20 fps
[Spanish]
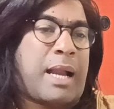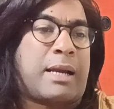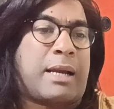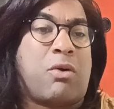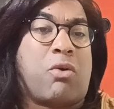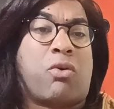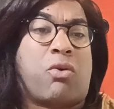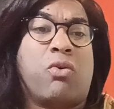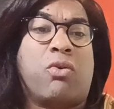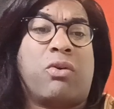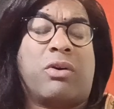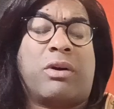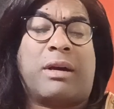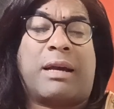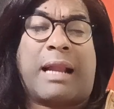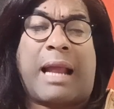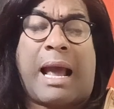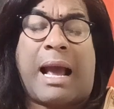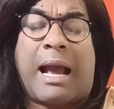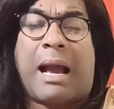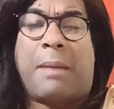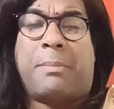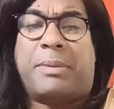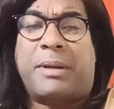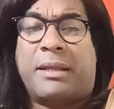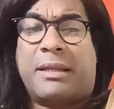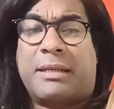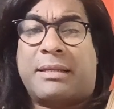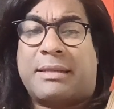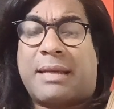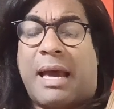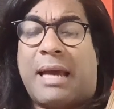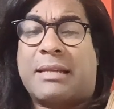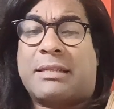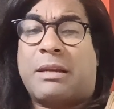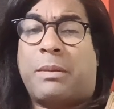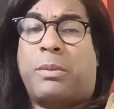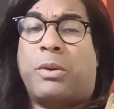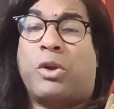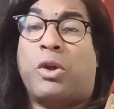Creo que un gran aprendizaje
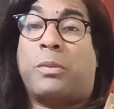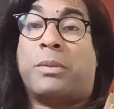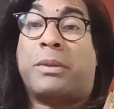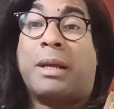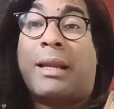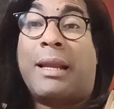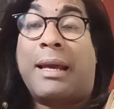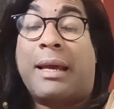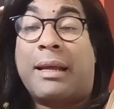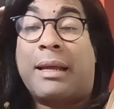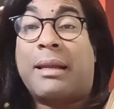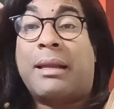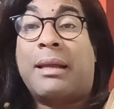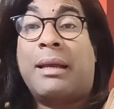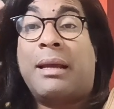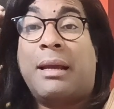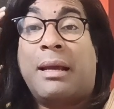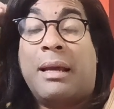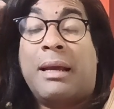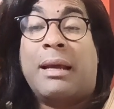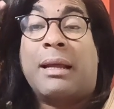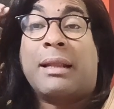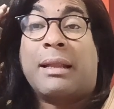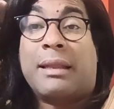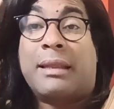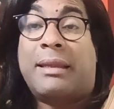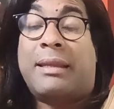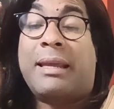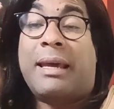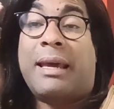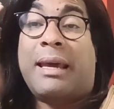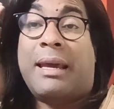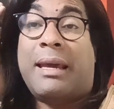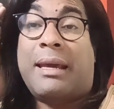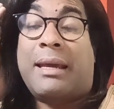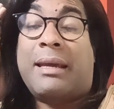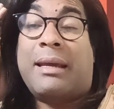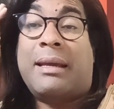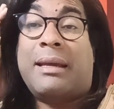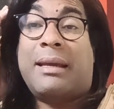se puede obtener
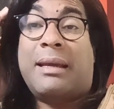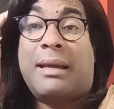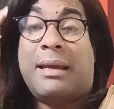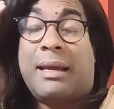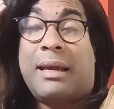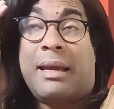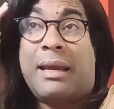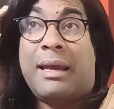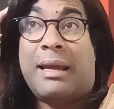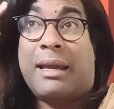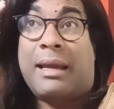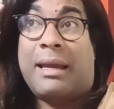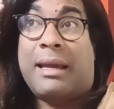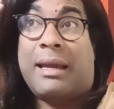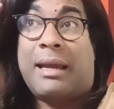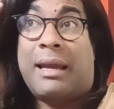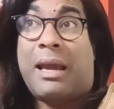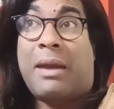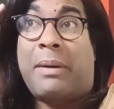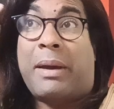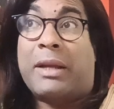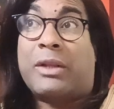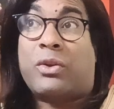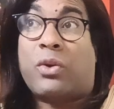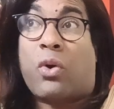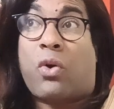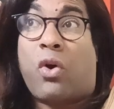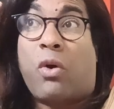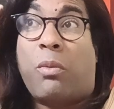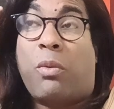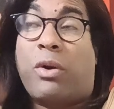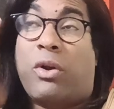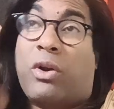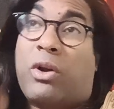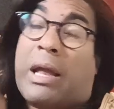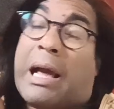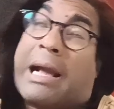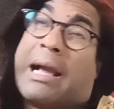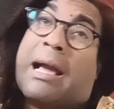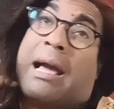de eh, eventos como la